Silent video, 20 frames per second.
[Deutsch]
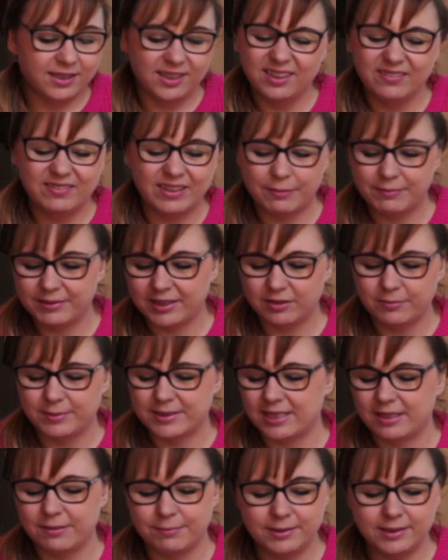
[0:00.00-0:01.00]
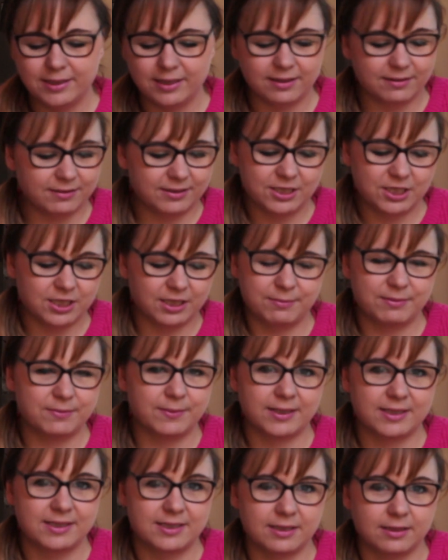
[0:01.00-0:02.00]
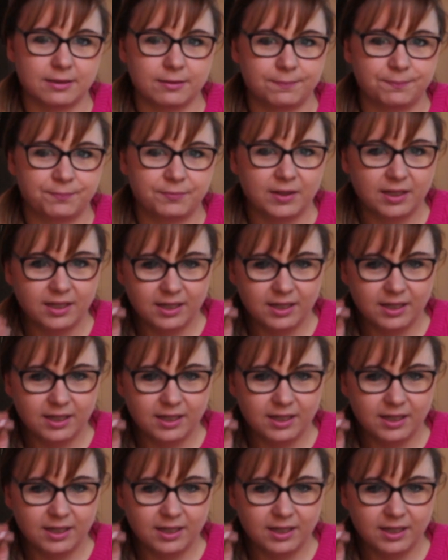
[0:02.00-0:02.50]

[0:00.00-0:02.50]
Irgendwie haben wir dann über seine Bilder geschrieben, es war ganz irre.